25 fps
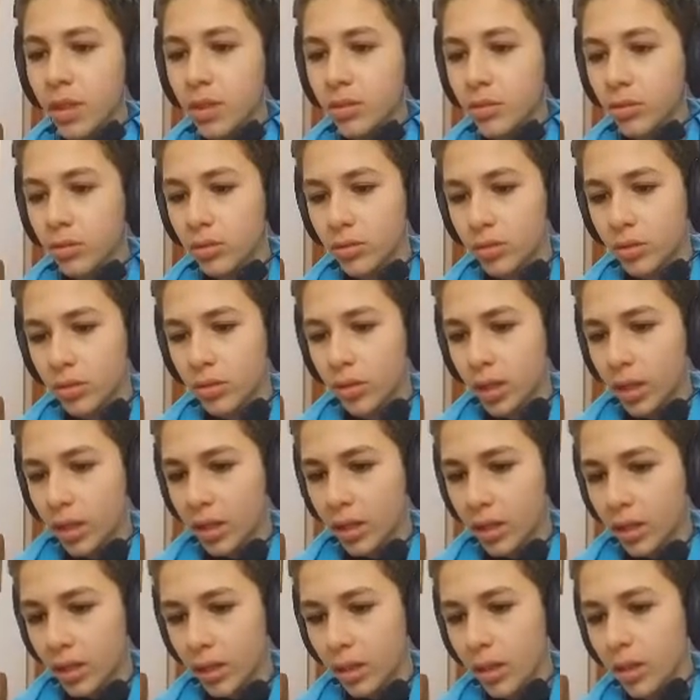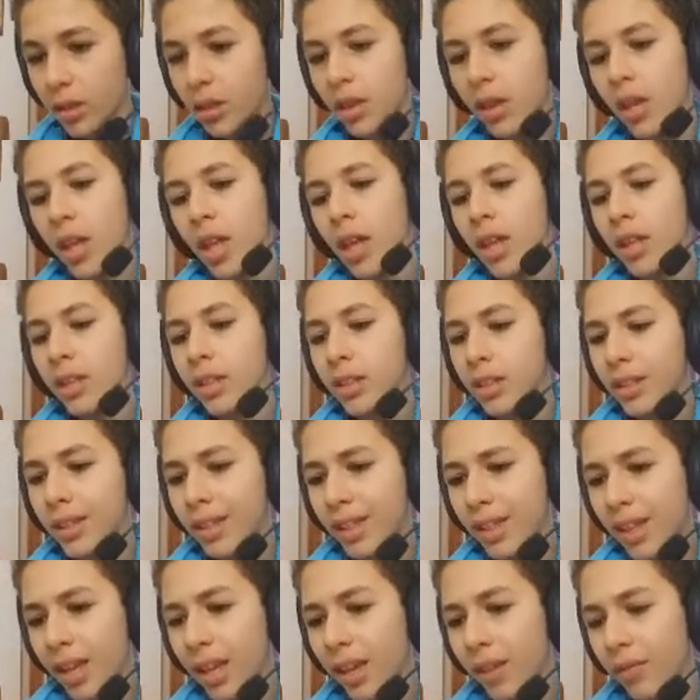Deixa eu continuar aqui.
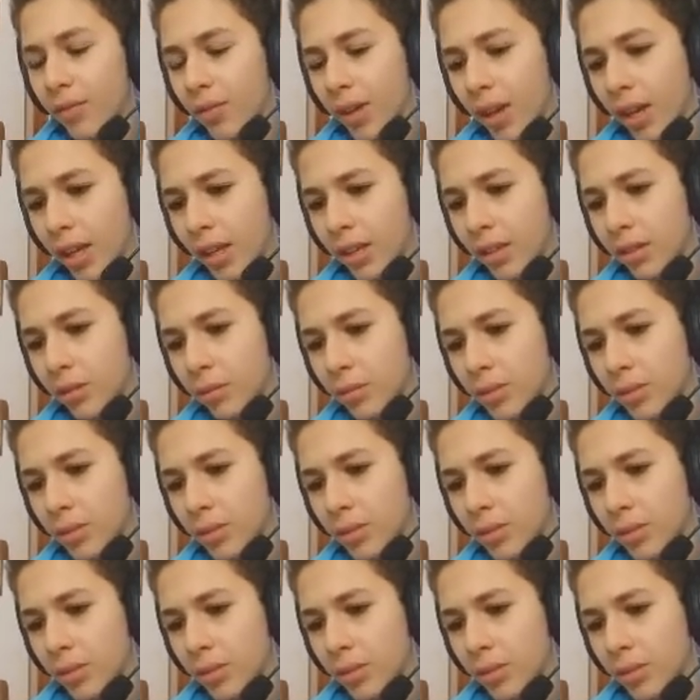T, velho?